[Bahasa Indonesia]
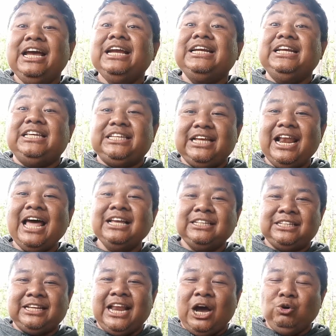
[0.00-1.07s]
di
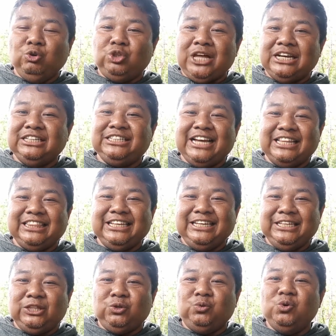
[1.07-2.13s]
sela-sela hutan jati
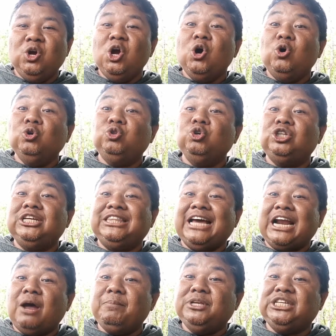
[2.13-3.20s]
itu untuk
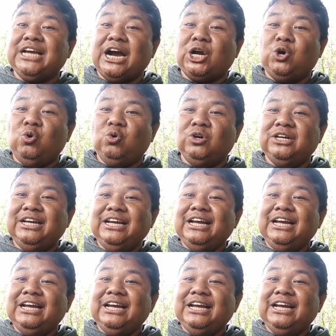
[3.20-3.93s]
ditanami jagung,